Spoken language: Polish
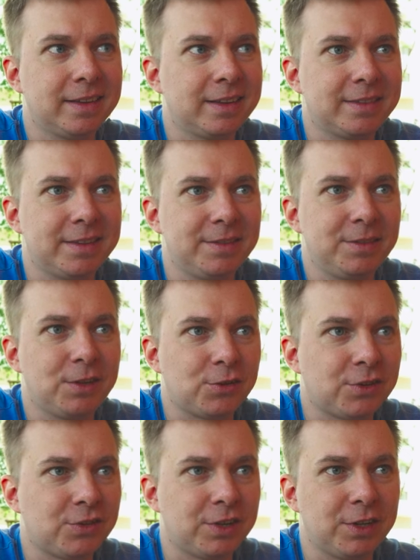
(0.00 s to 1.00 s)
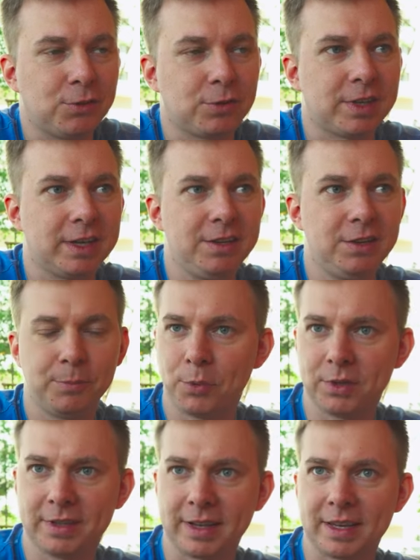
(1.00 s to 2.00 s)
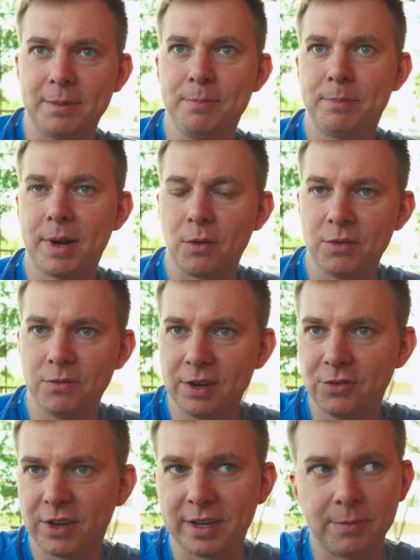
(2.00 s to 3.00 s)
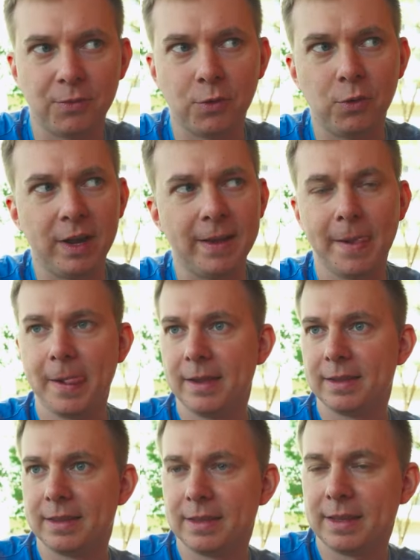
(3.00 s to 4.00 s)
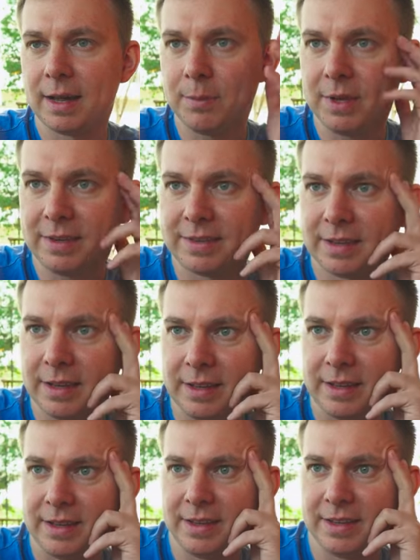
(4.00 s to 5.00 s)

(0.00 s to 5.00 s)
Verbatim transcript: Jestem troszeczkę tutaj pod takim małym wrażeniem. W ogóle tam jest y,